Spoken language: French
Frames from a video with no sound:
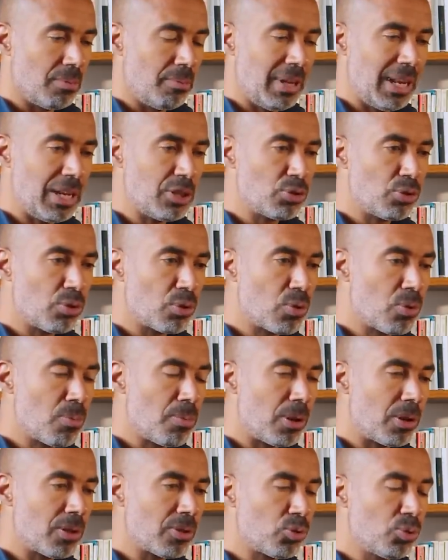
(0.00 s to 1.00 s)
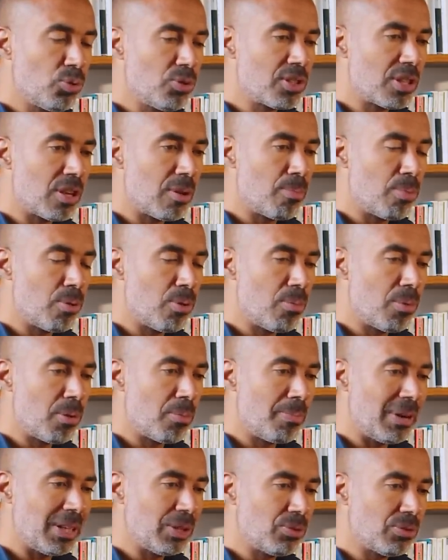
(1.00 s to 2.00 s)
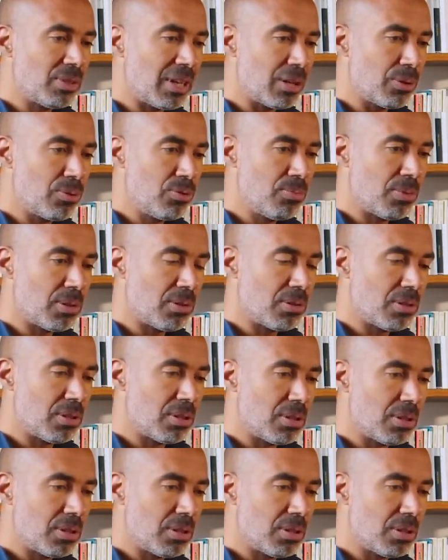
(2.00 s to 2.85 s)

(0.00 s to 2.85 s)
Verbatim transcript: Mais là, je ne comprends tout simplement pas ton argument.